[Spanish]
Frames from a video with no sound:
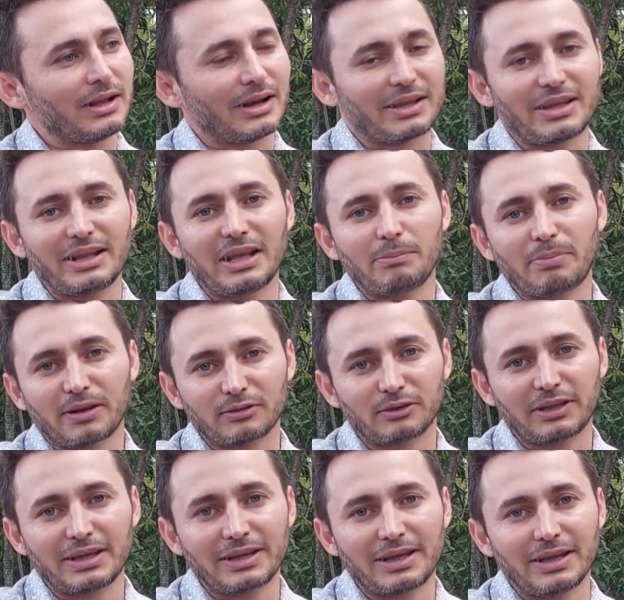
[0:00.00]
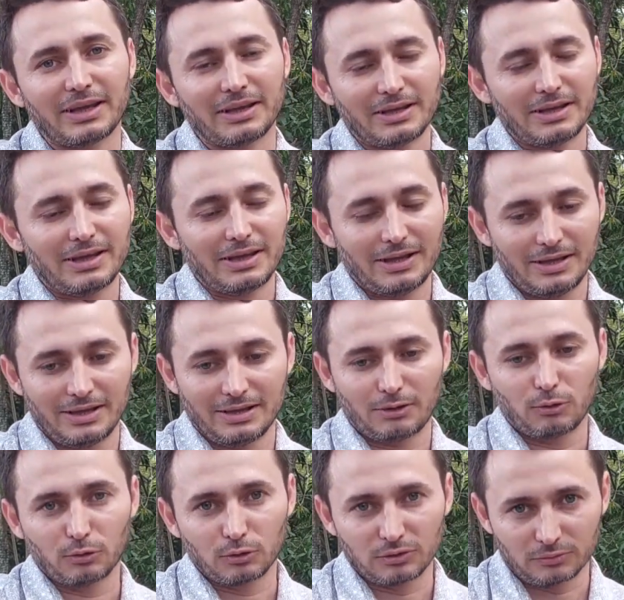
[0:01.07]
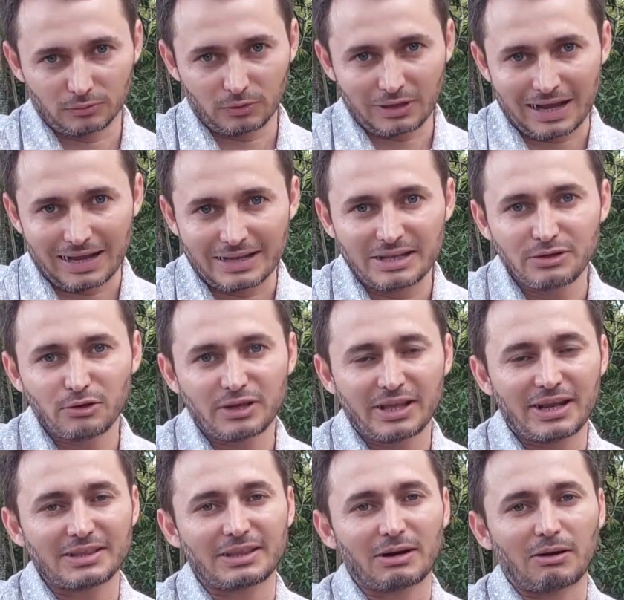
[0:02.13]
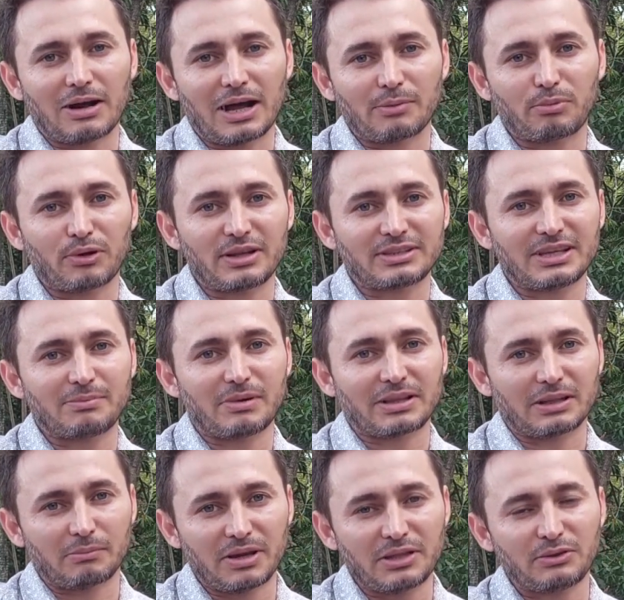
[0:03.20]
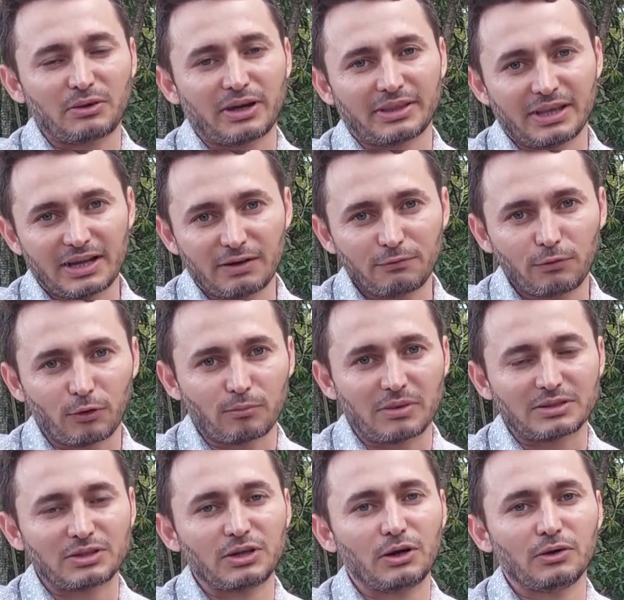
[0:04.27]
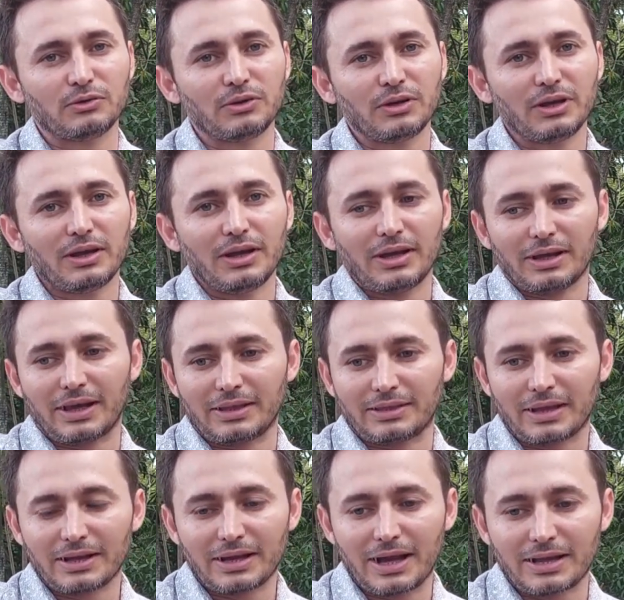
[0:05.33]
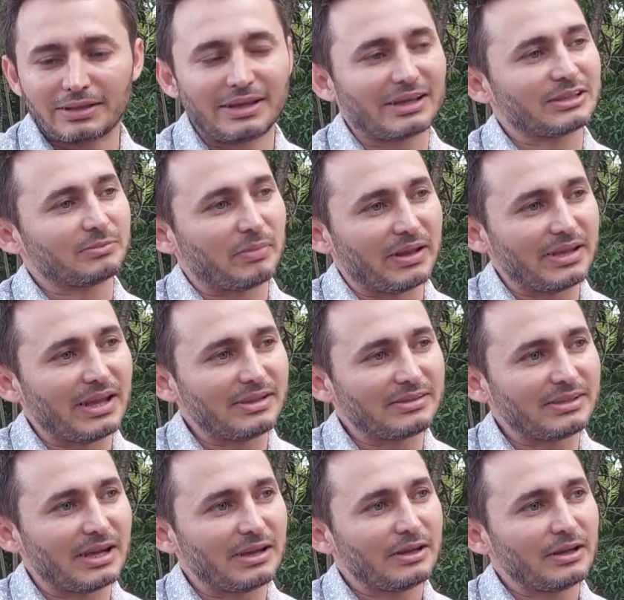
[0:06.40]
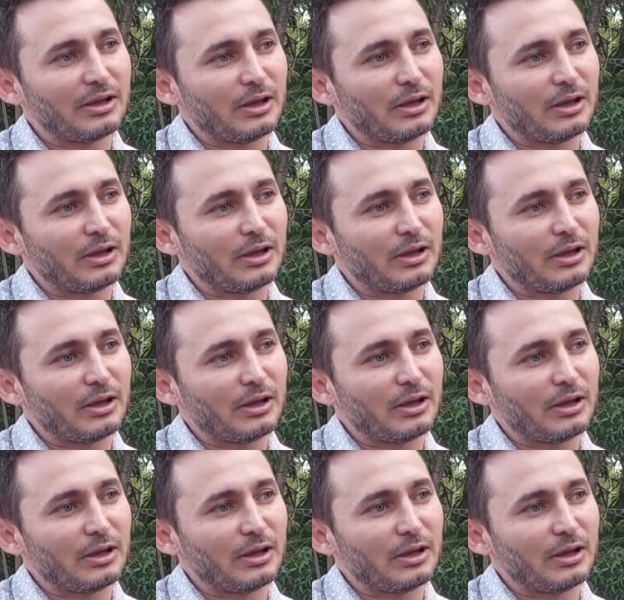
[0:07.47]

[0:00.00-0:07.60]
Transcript: requiere de personas que con cariño quieran trabajar por este departamento, que tengan formación, que tengan experiencia,